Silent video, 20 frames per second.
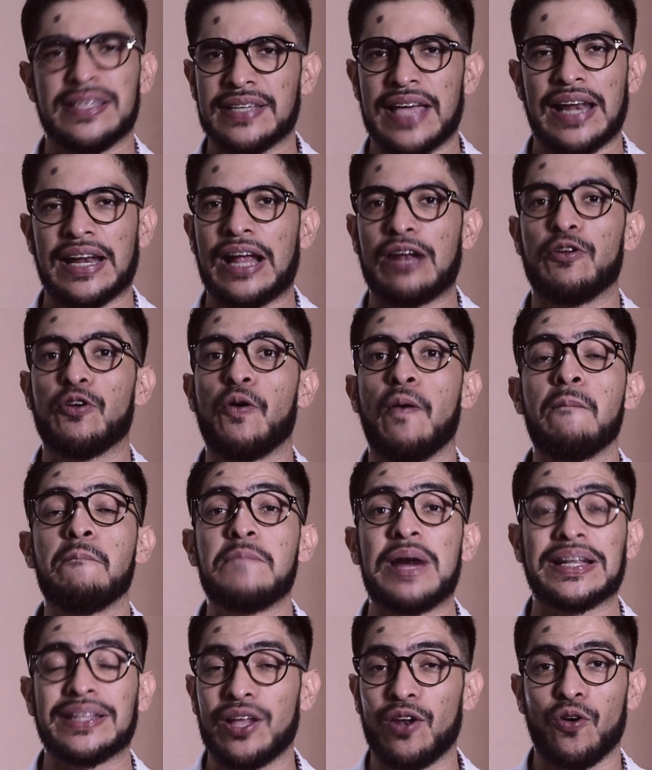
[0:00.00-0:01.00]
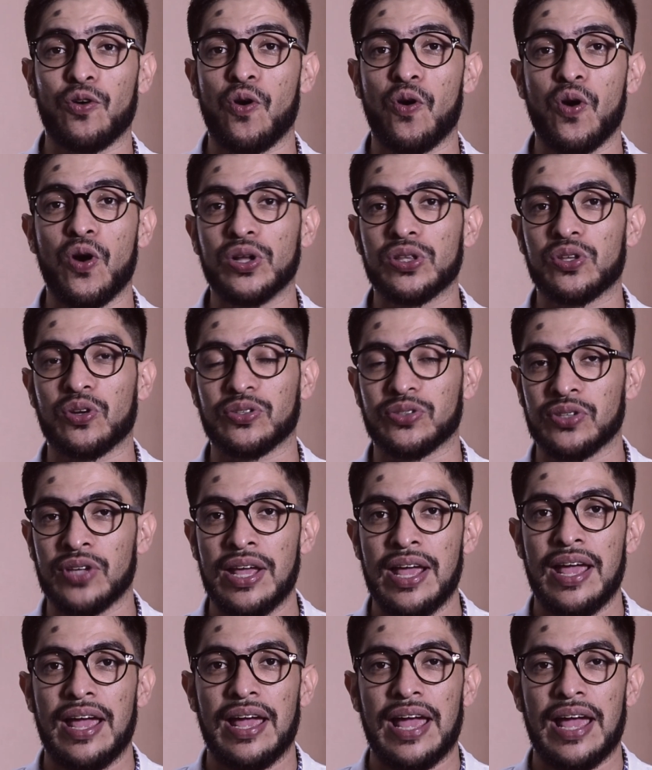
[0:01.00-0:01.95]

descárgalo y compártelo con otros.